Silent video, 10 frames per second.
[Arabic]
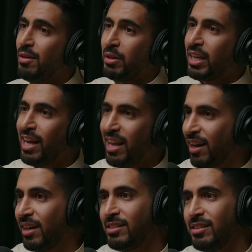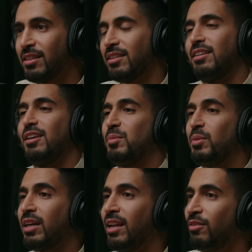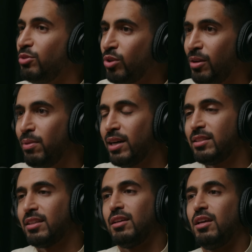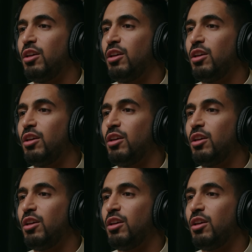من خلال اغانيك، من خلال فيديو كليباتك،